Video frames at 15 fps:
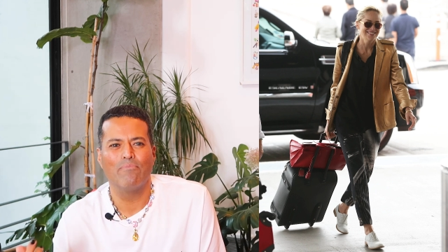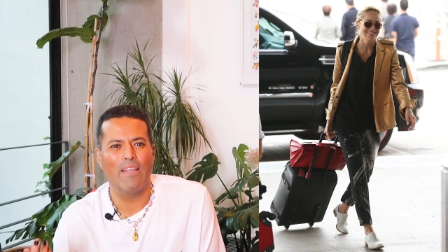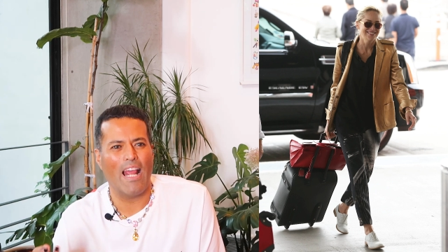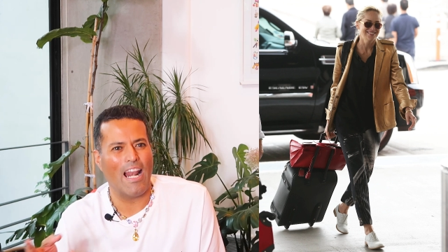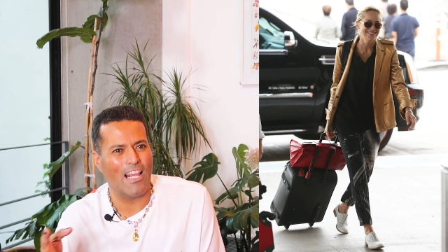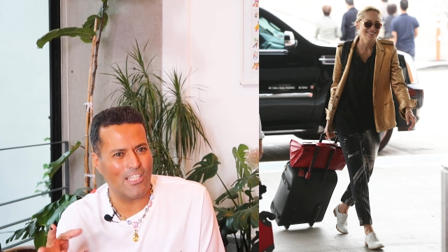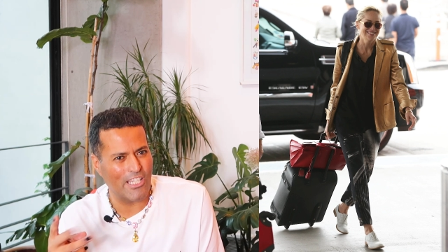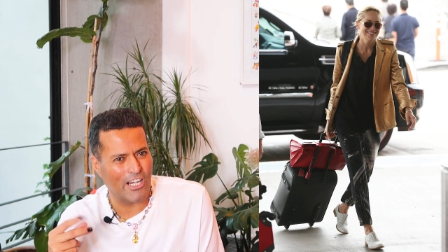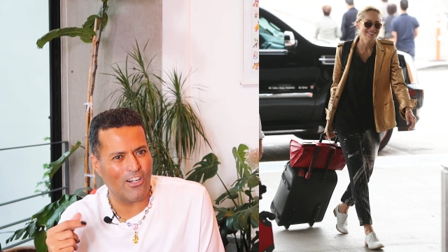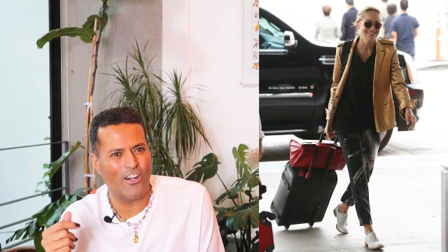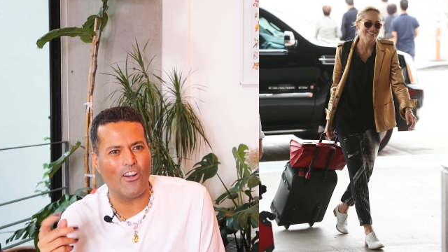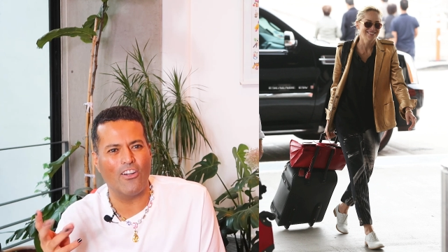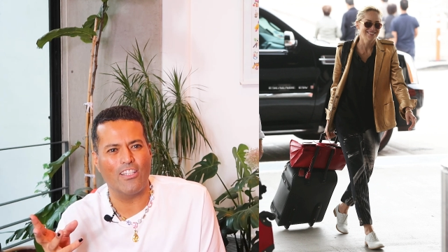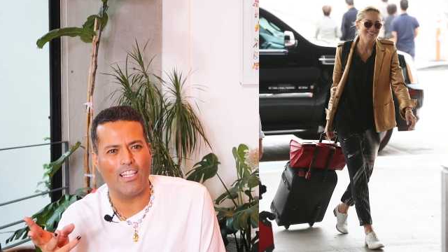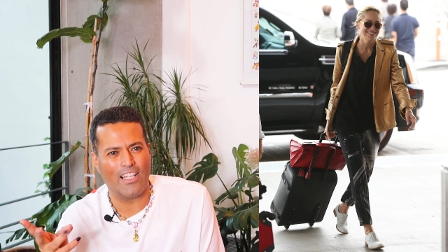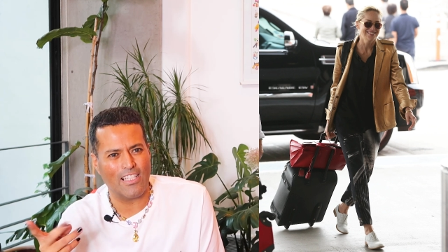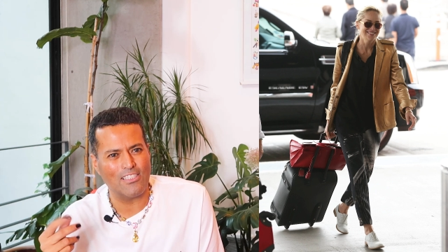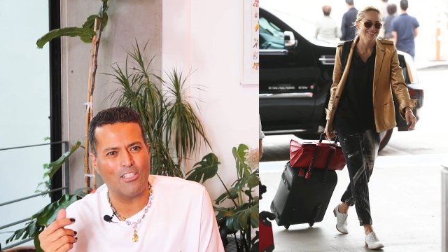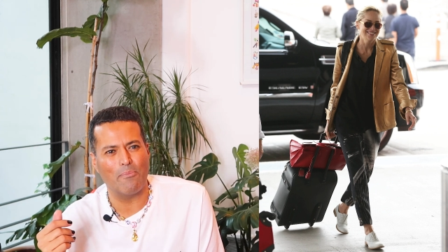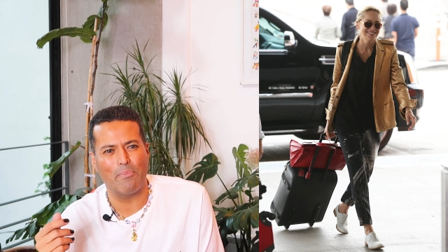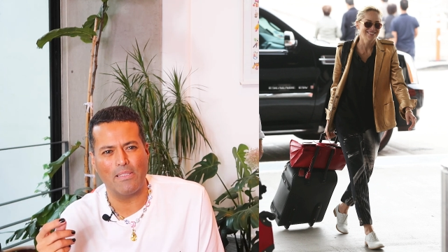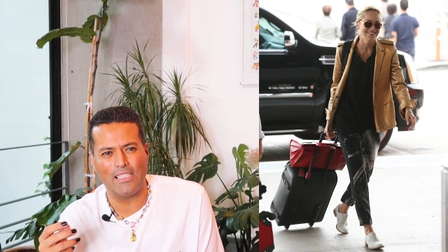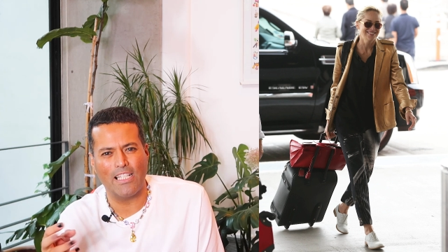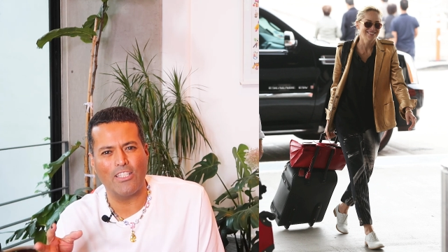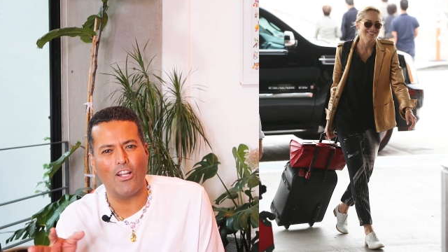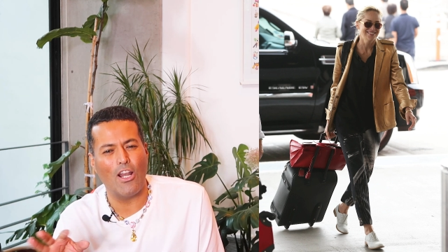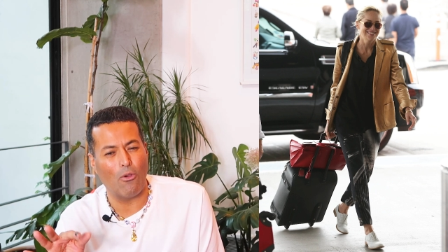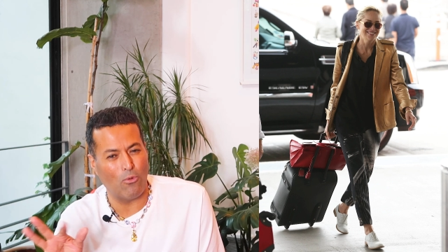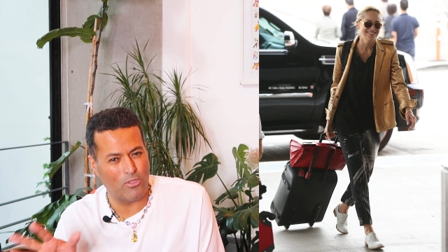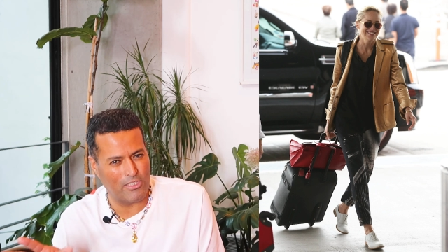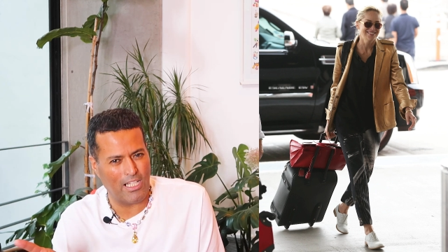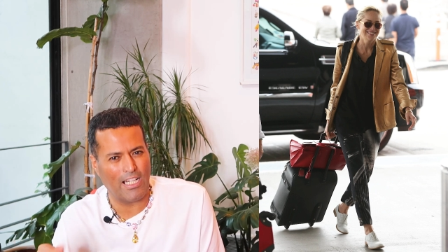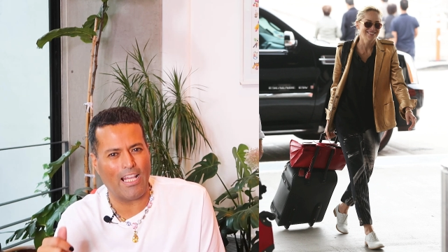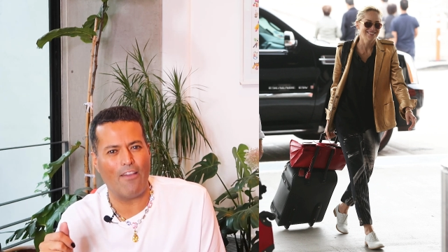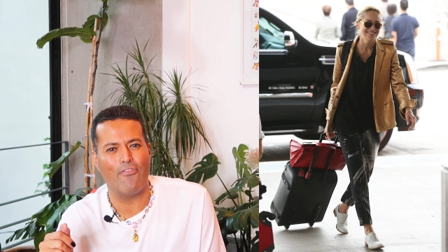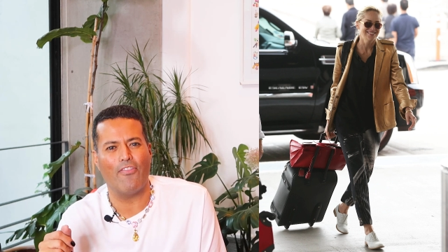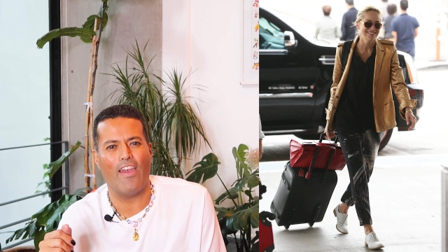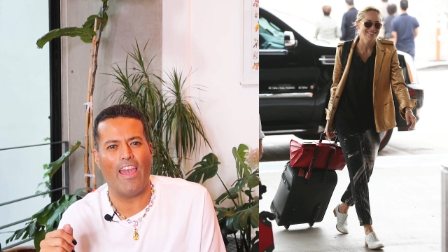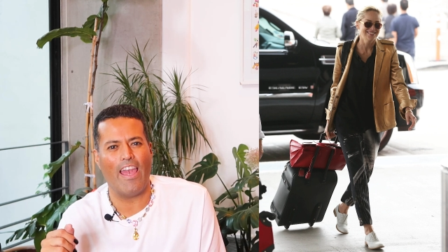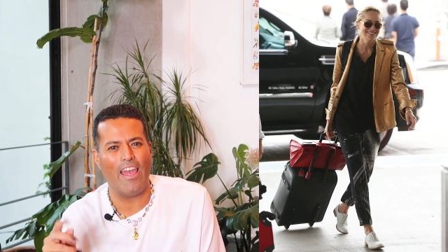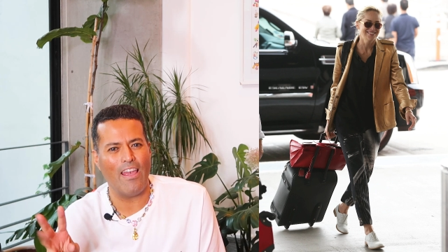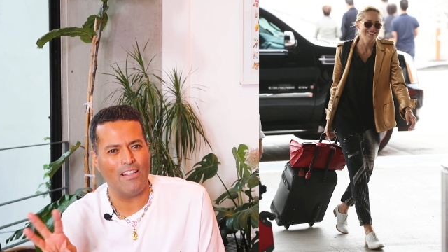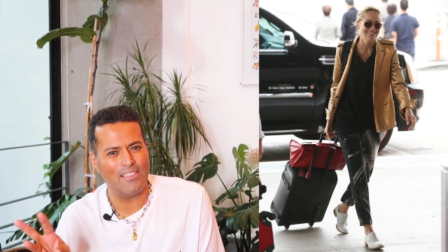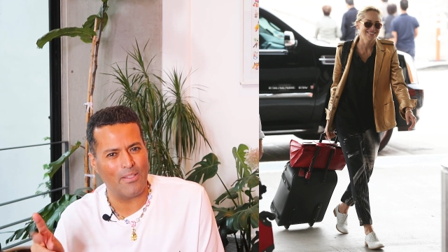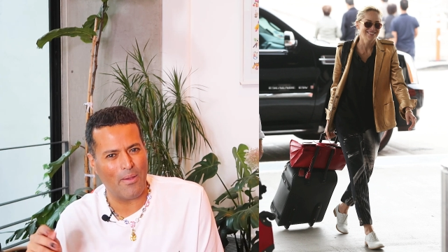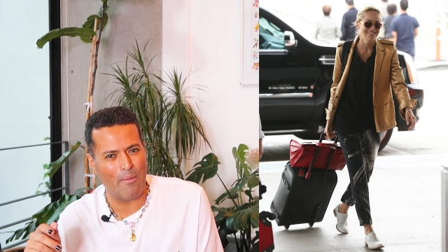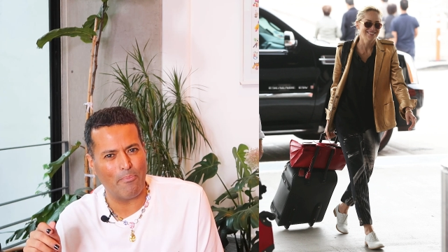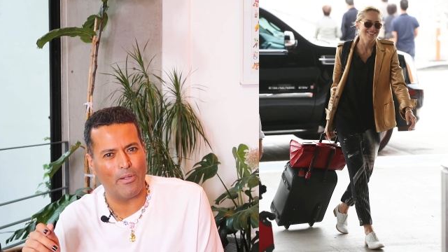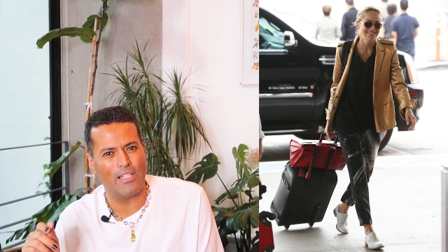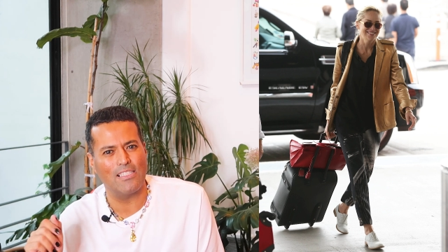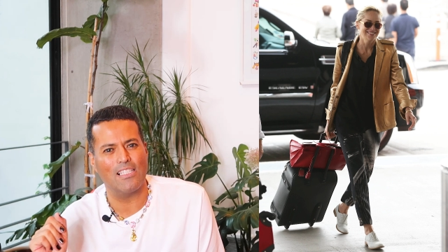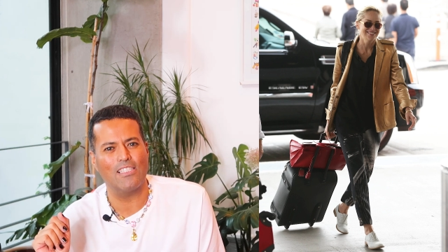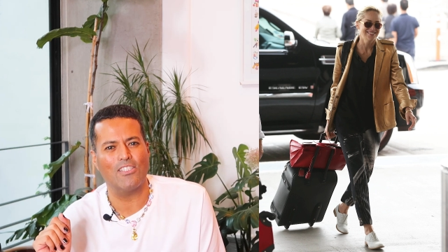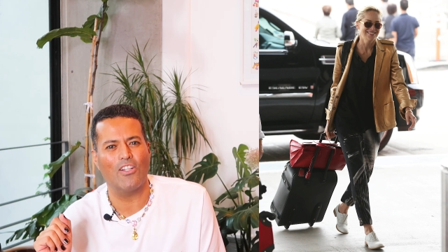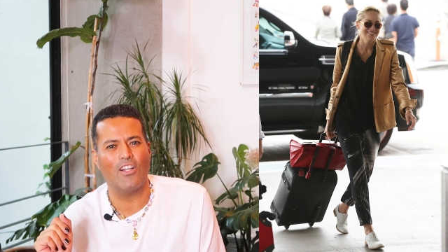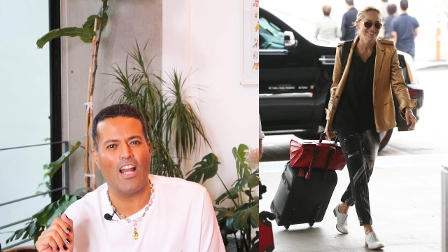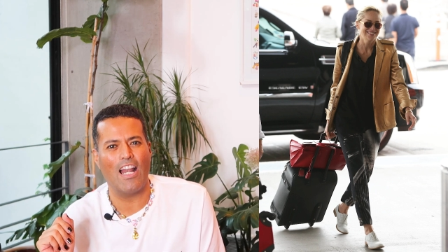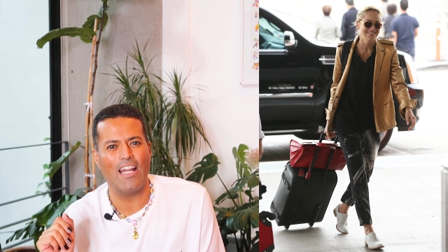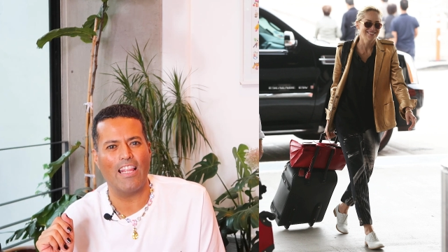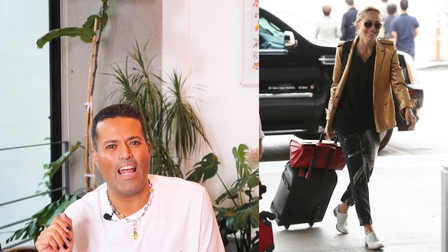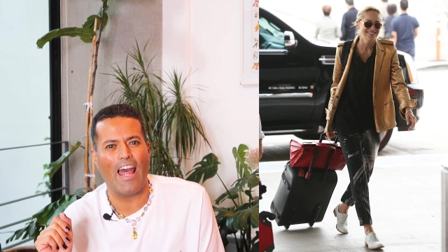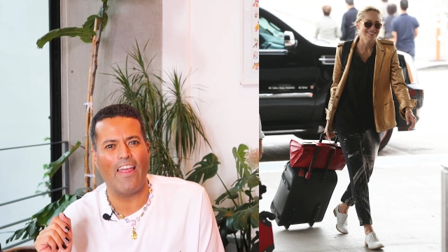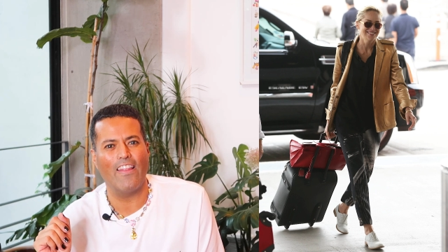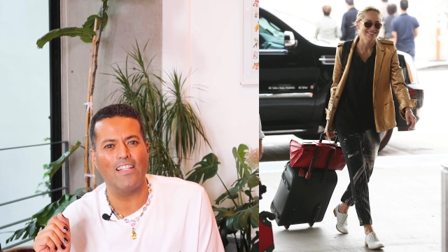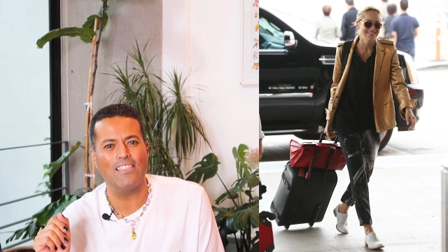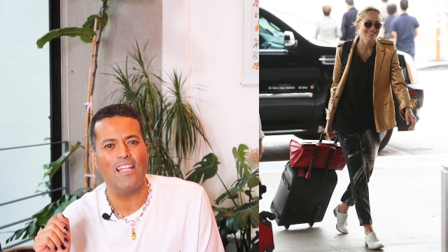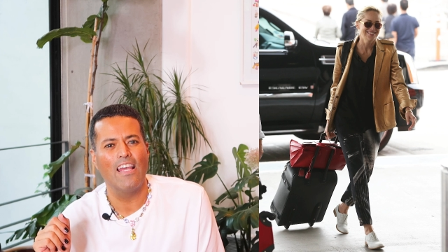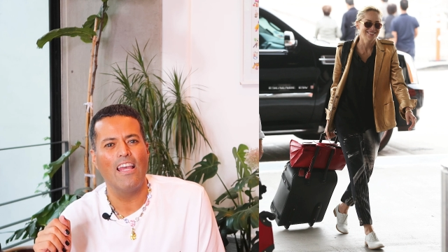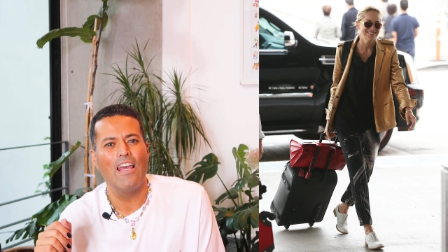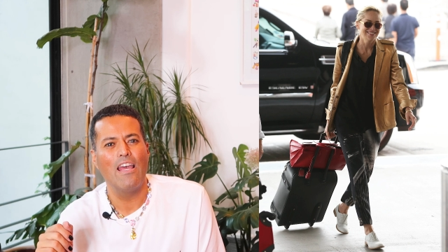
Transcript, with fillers: Mira, la Sharon ahorita que estoy pensando le gusta el café, se va por esas tonalidades.